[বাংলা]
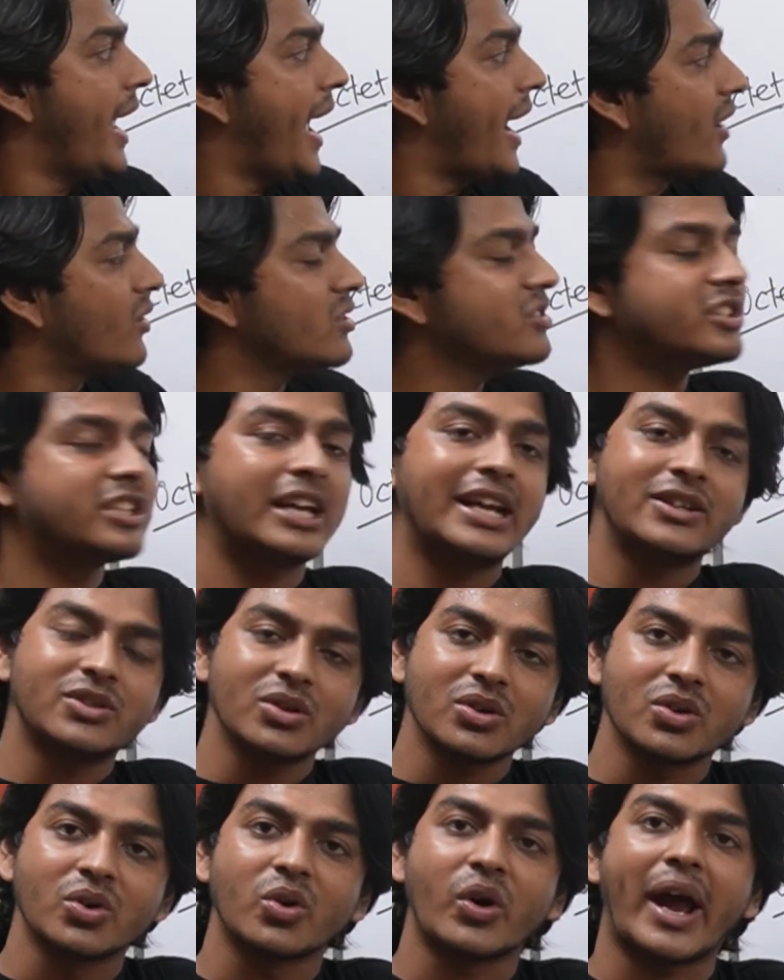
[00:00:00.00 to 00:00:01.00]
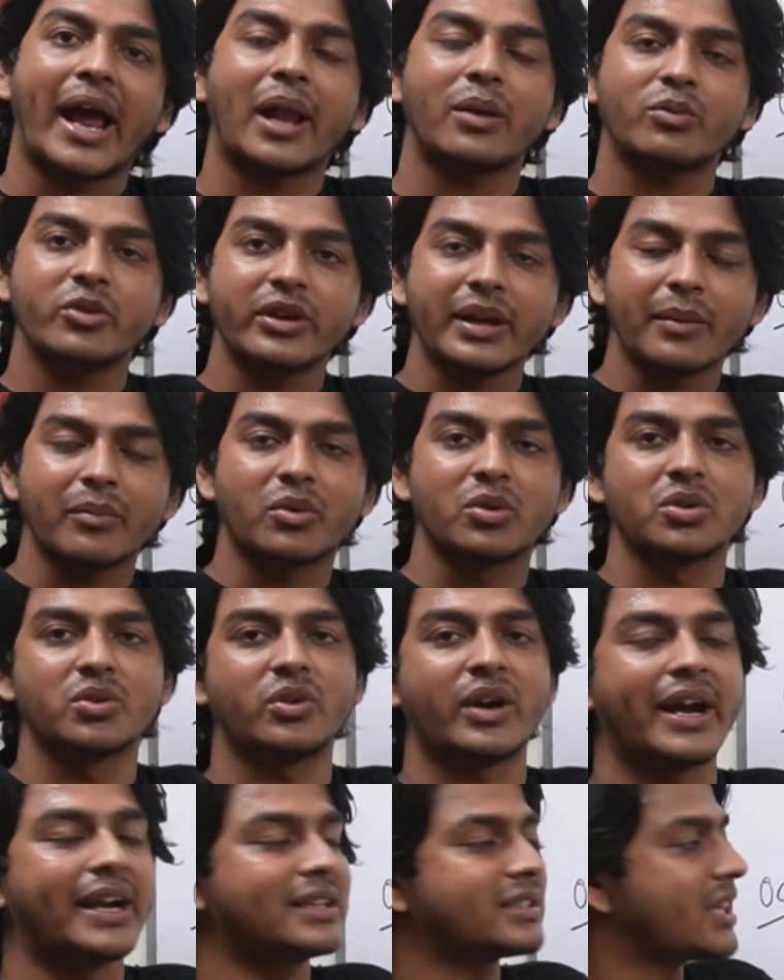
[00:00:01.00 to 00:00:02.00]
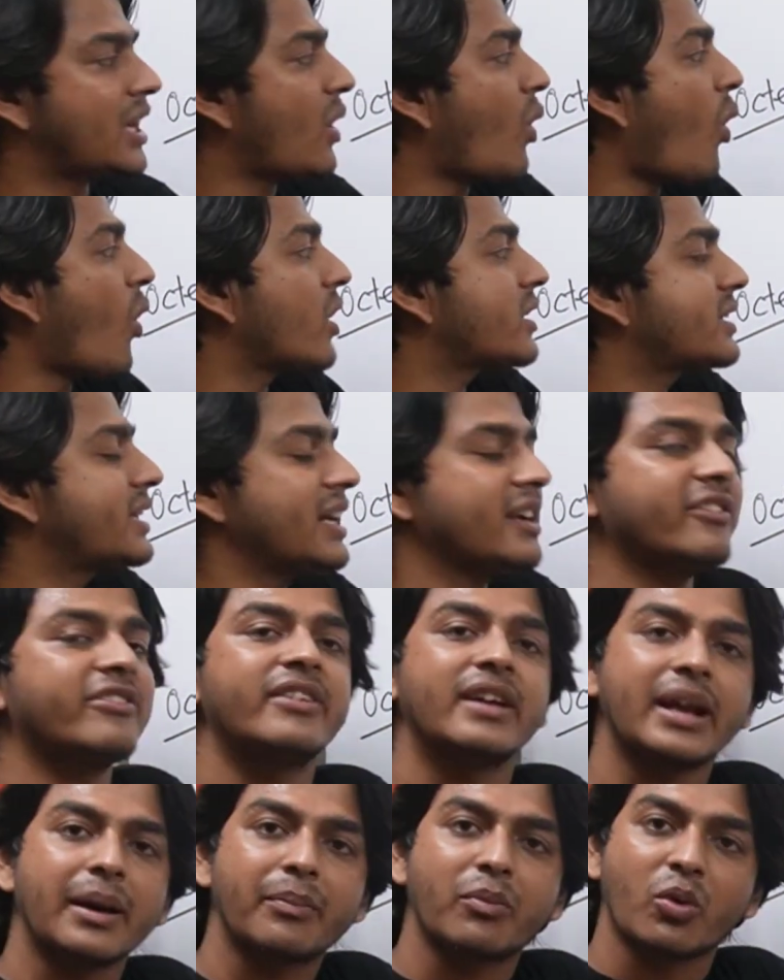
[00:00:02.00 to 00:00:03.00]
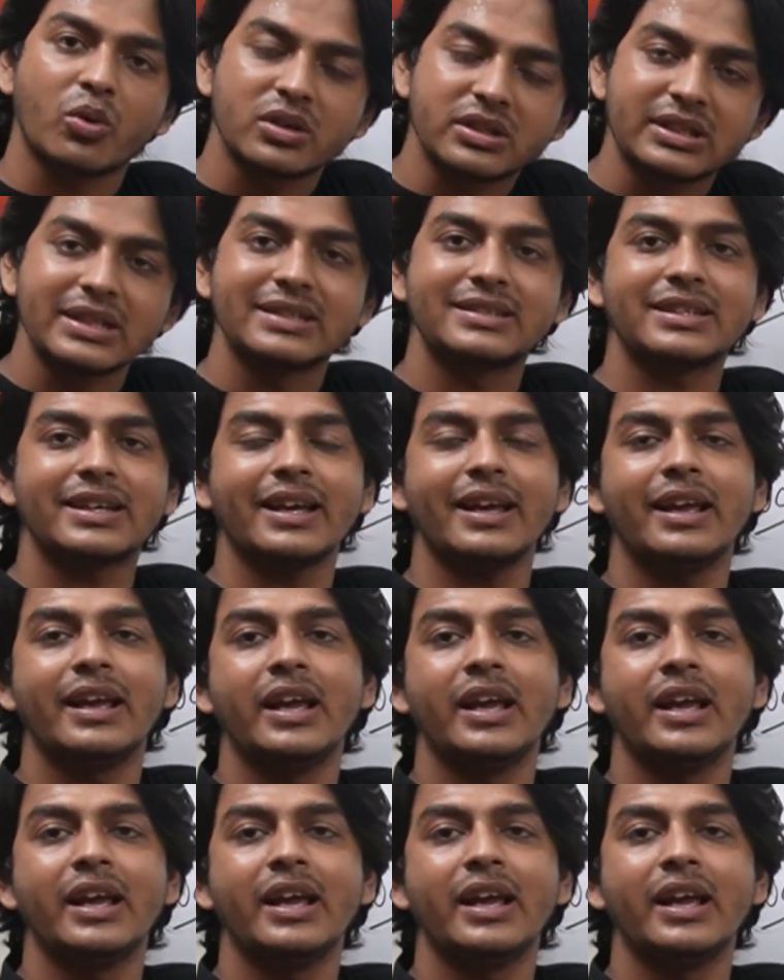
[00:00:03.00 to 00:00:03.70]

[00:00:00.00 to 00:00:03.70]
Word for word: এখন সেই জন্য অ্যালুমিনিয়াম ক্লোরাইড তার অক্টেট ফিল আপ করতে যে